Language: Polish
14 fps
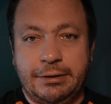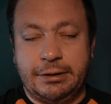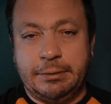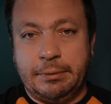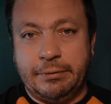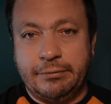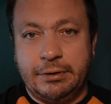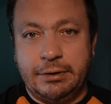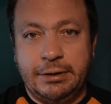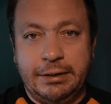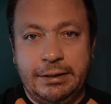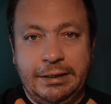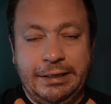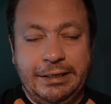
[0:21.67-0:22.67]
tak naprawdę
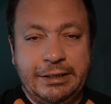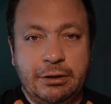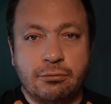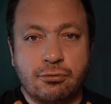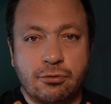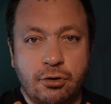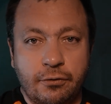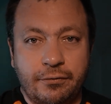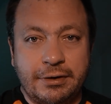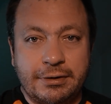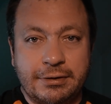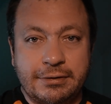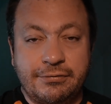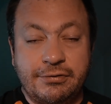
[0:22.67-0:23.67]
Ligi
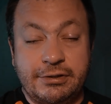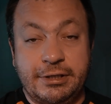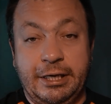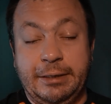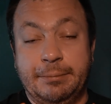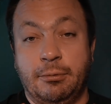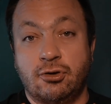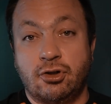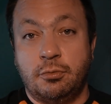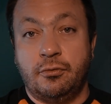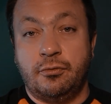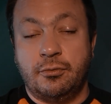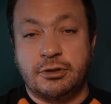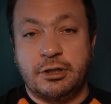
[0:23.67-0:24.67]
Żużlowej, wszystkich
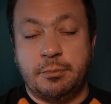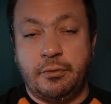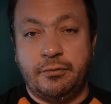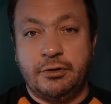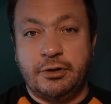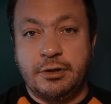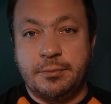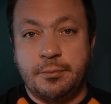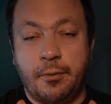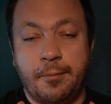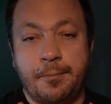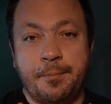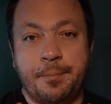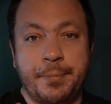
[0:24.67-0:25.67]
poziomów można powiedzieć,
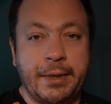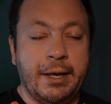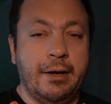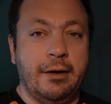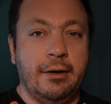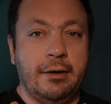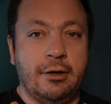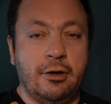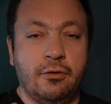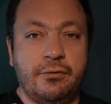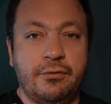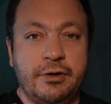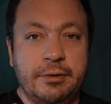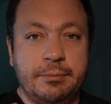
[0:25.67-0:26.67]
bo
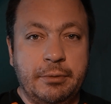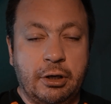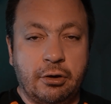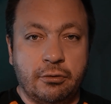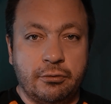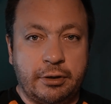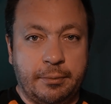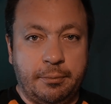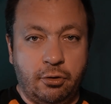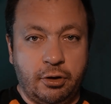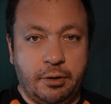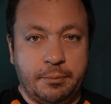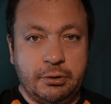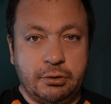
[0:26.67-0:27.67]
ROF Rybnik kontra
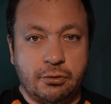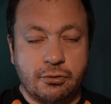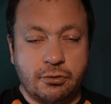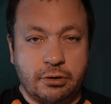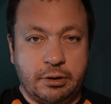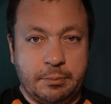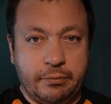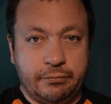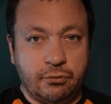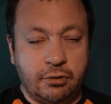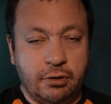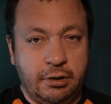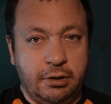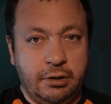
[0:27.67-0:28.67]
Polonia Bydgoszcz to na
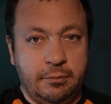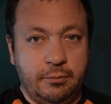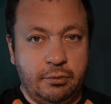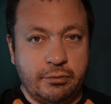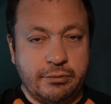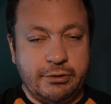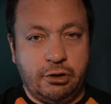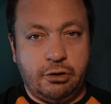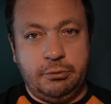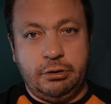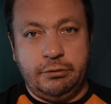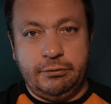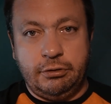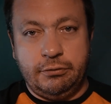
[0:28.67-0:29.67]
pewno było
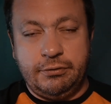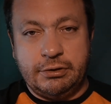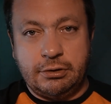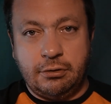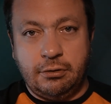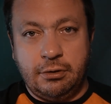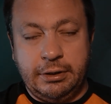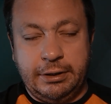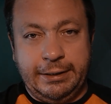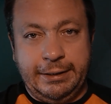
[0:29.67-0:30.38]
znakomite widowisko,